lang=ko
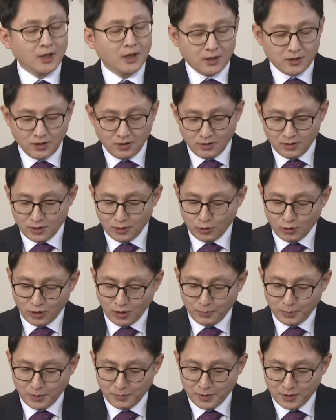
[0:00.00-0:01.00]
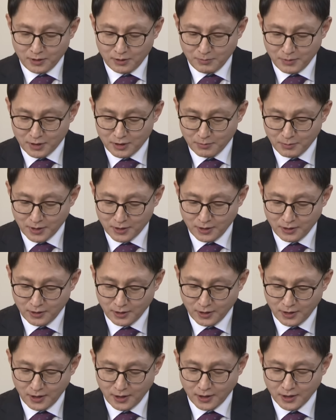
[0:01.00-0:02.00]
선거제도 개편 방금
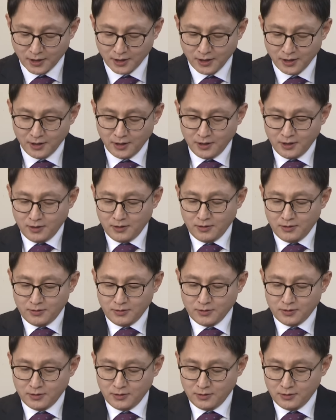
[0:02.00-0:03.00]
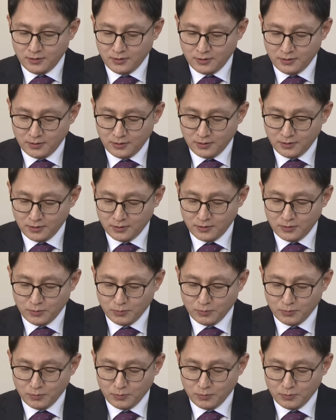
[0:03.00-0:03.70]
말씀하셨는데 어떤 그